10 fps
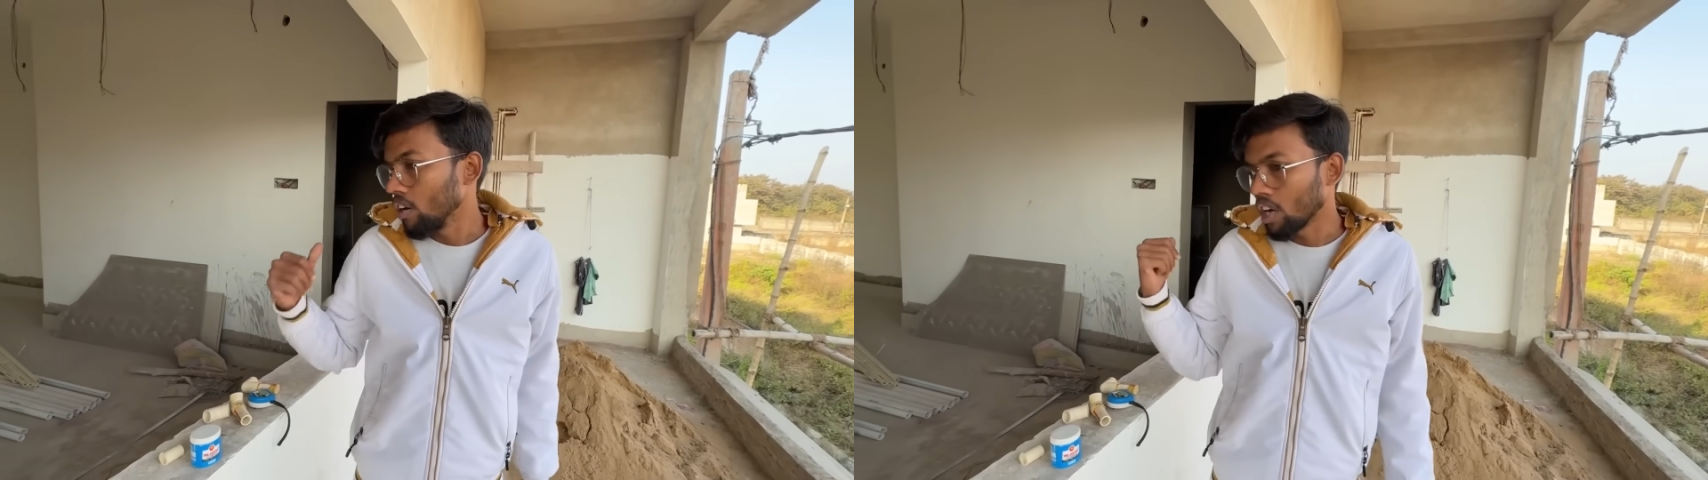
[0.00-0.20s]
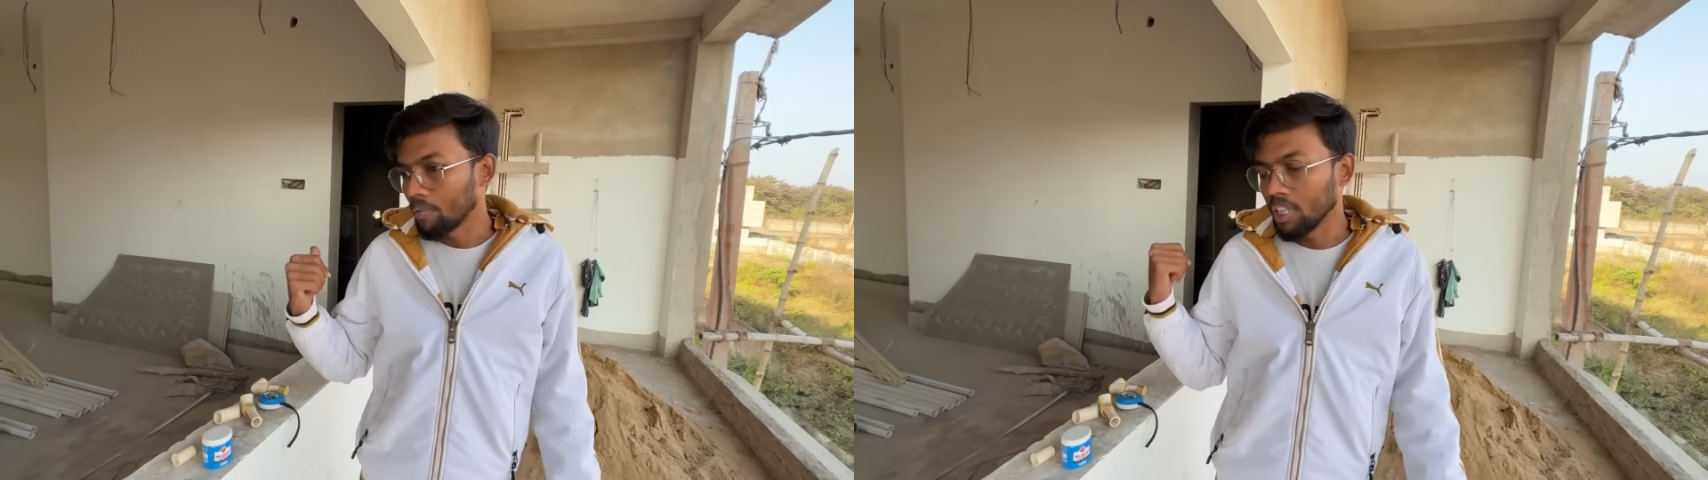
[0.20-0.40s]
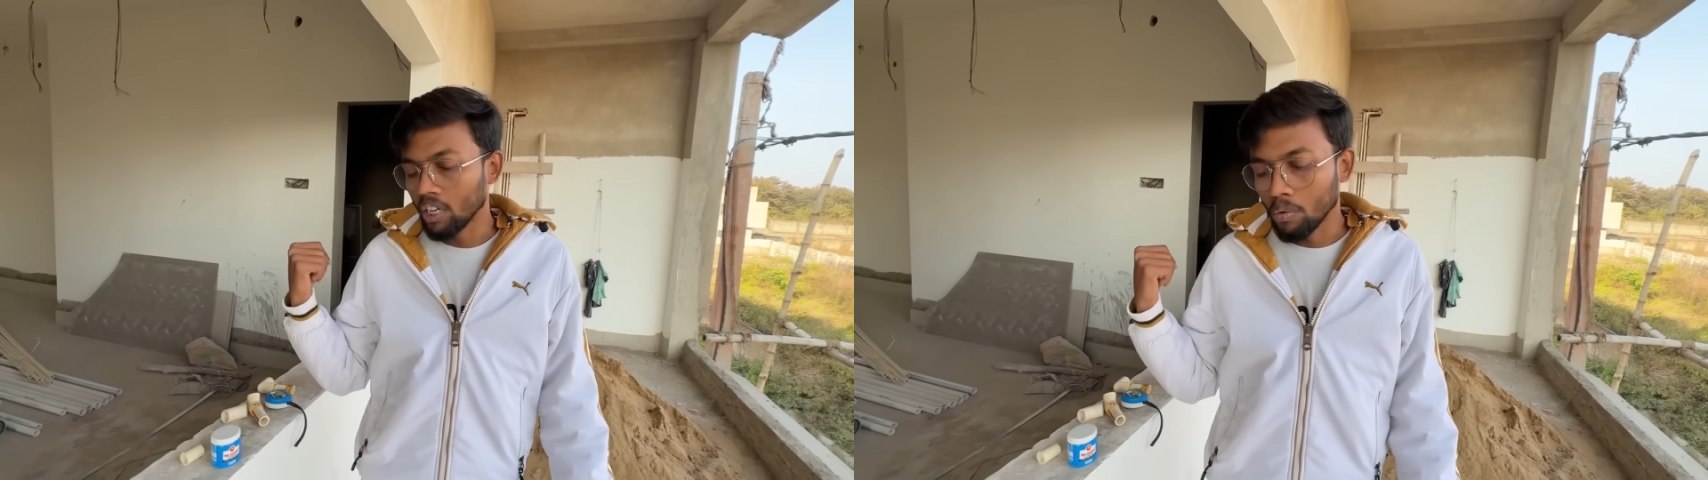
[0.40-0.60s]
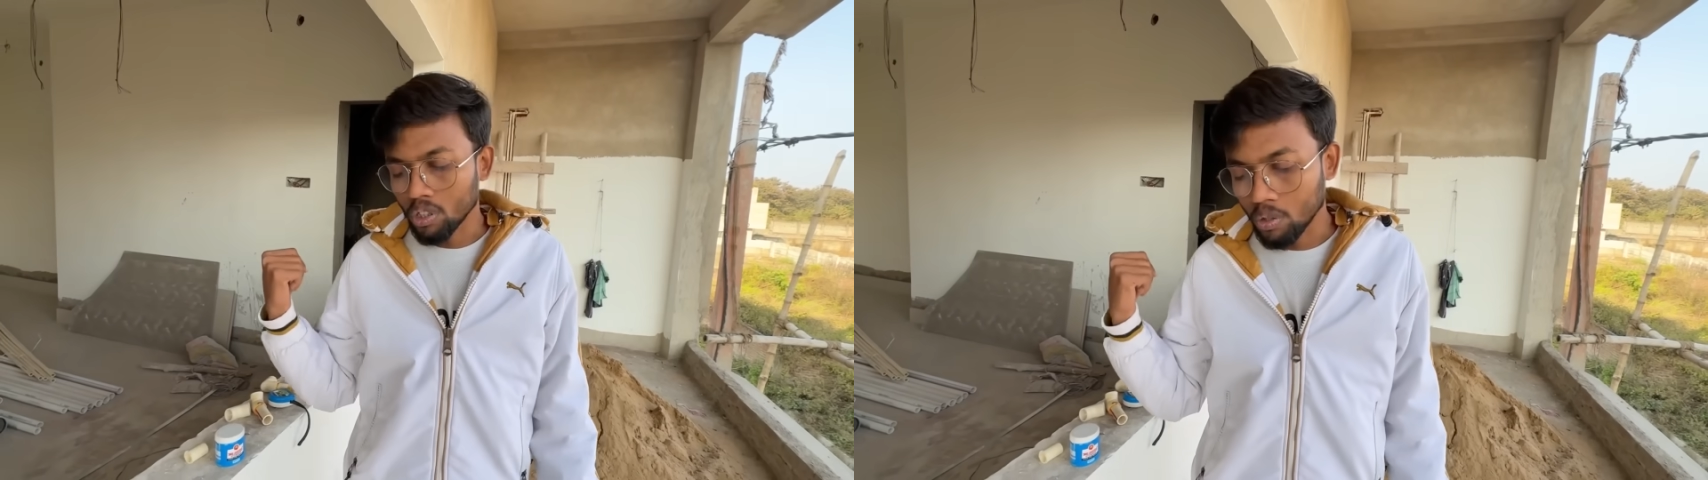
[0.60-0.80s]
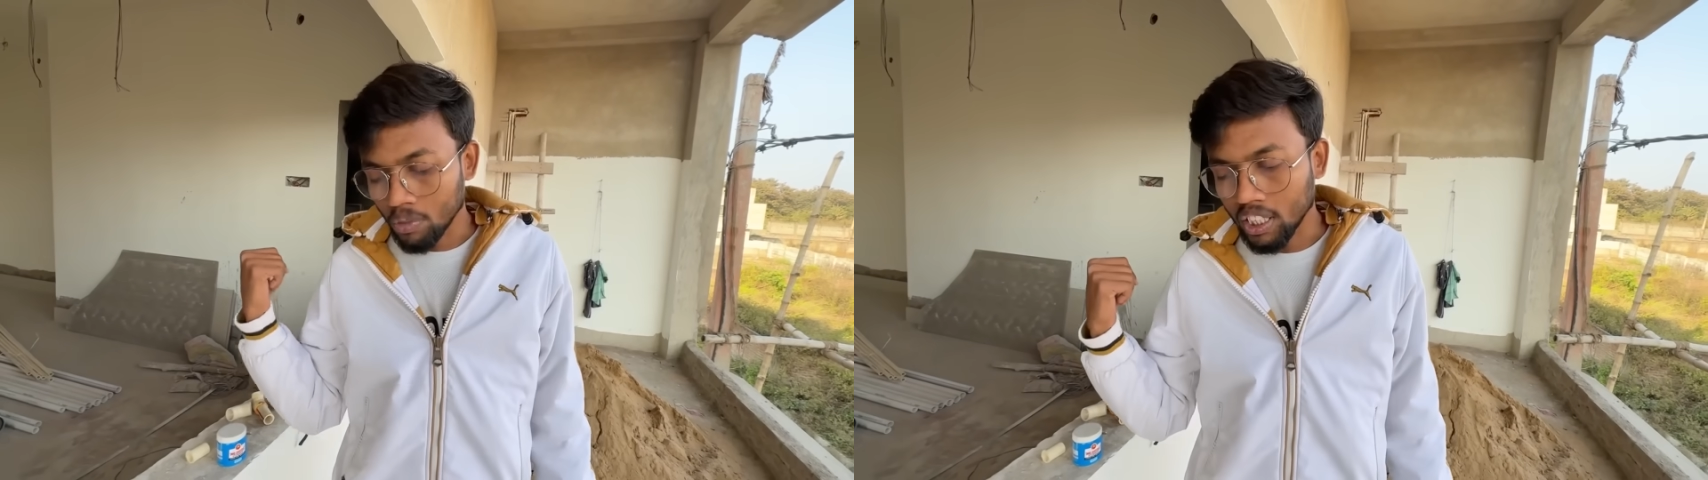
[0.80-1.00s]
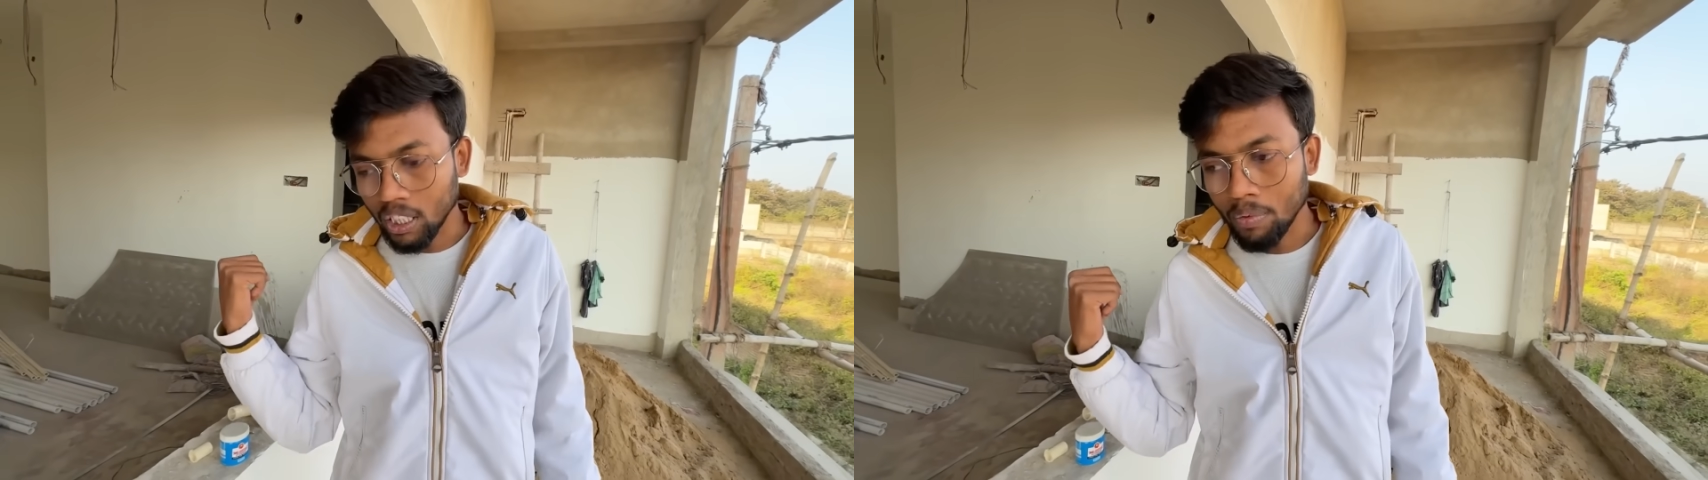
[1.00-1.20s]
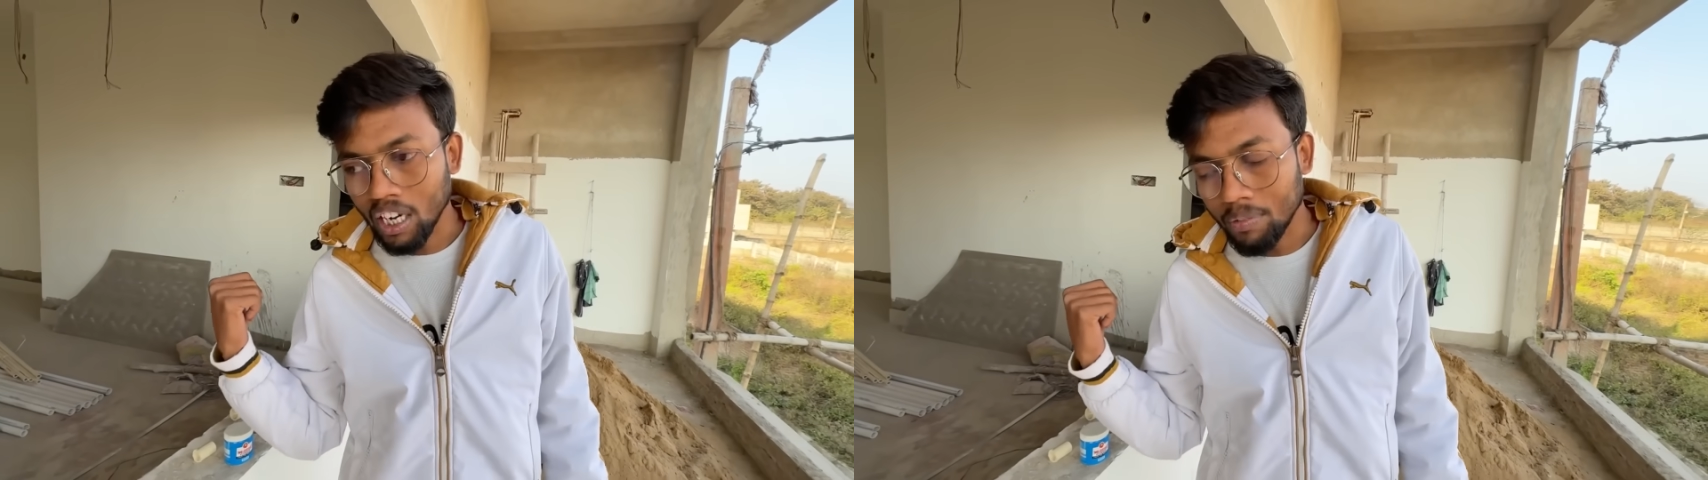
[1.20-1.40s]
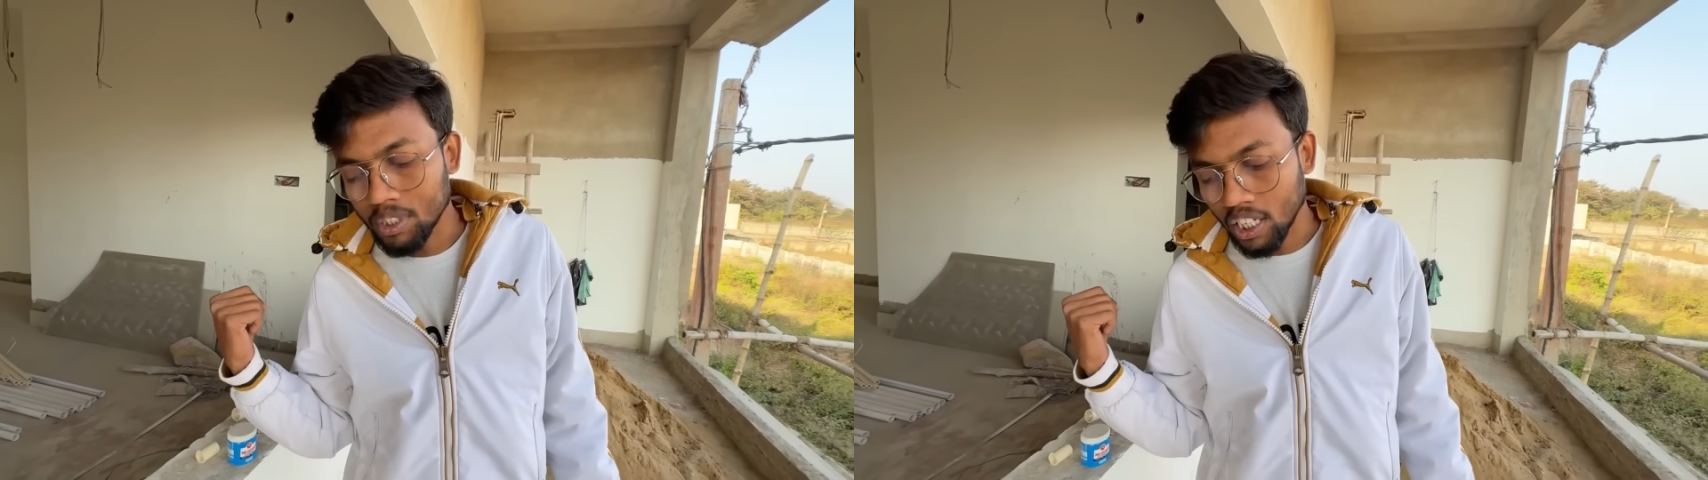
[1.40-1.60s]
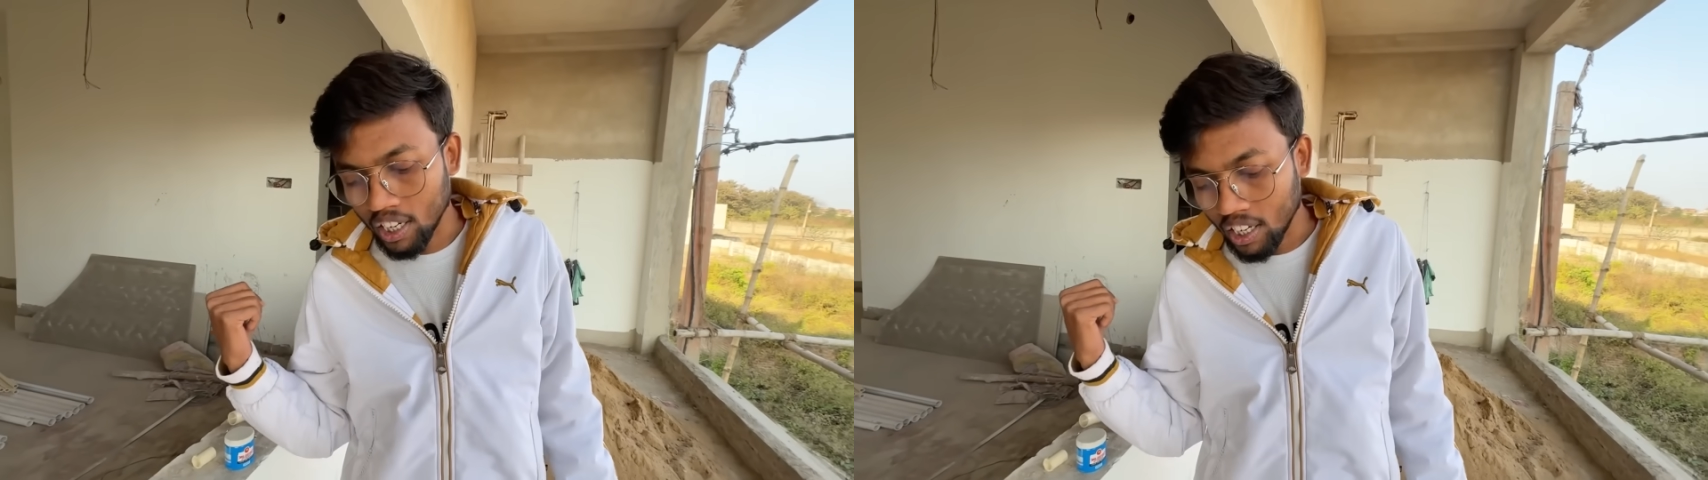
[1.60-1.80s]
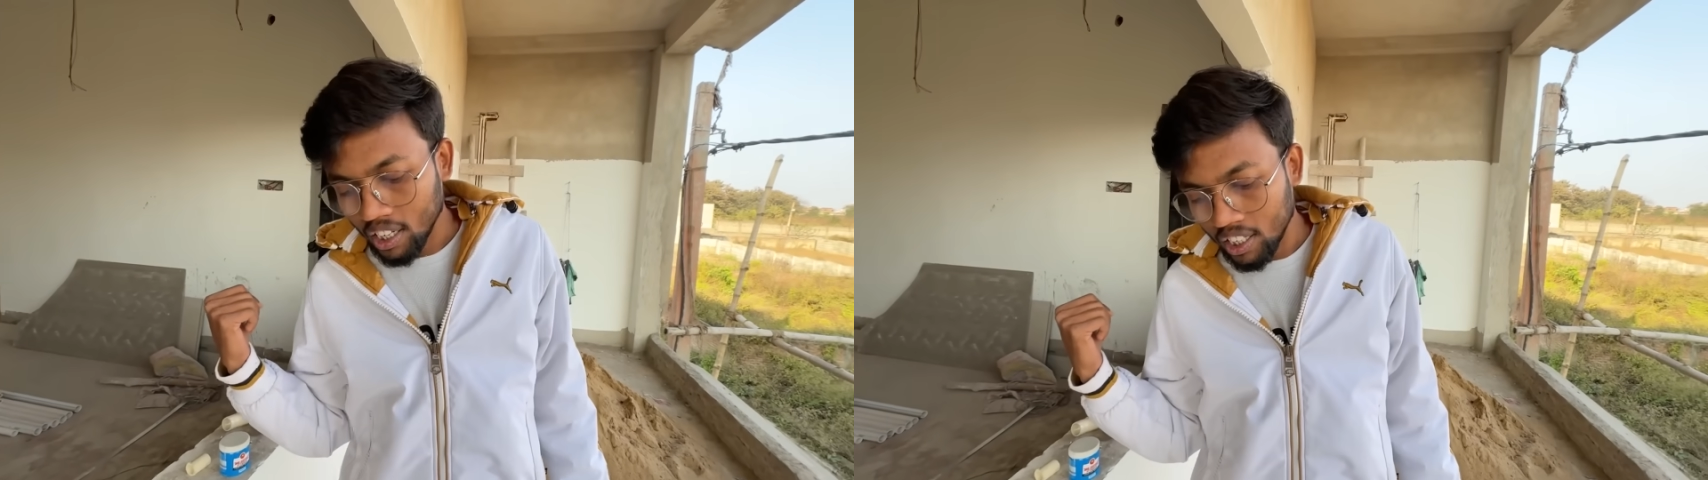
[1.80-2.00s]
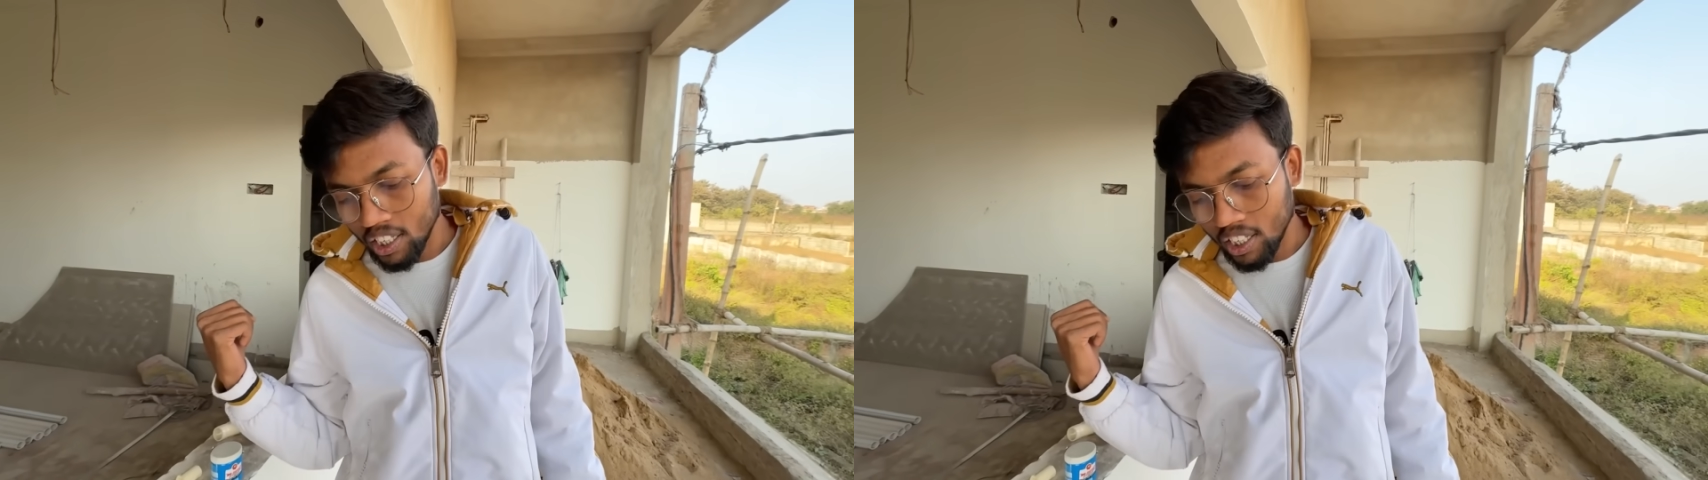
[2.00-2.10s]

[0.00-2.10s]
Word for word: और अभी देखो वॉशरूम का अंदर में काम चल रहा है